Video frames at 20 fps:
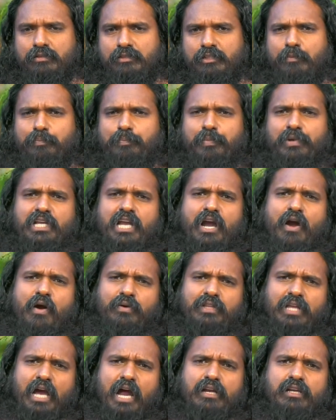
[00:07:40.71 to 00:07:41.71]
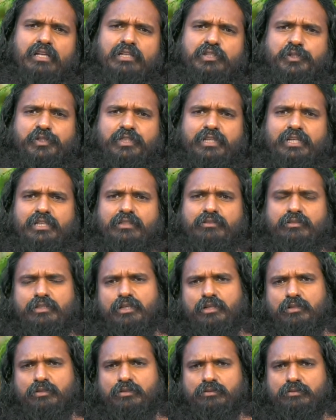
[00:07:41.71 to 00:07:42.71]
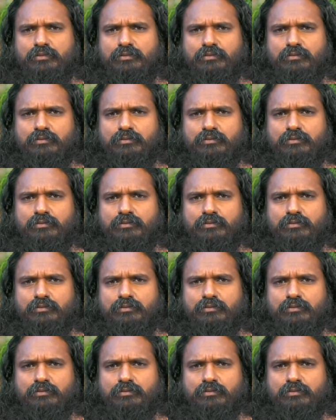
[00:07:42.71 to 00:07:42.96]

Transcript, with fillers: எப்படியாவது அழிச்சே தீரணும்